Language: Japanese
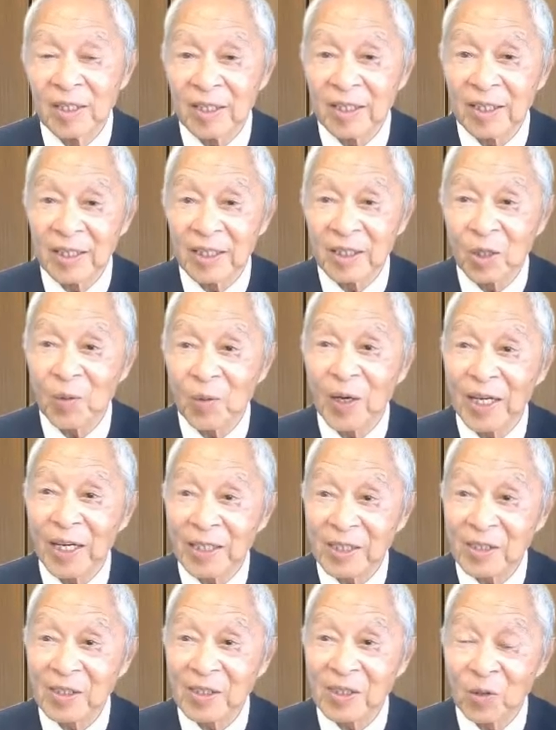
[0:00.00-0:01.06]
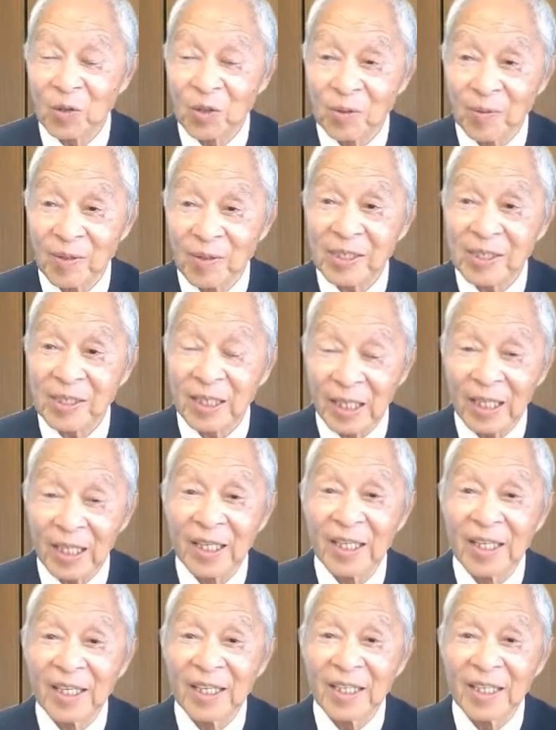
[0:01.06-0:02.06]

えドアがついておりましてね、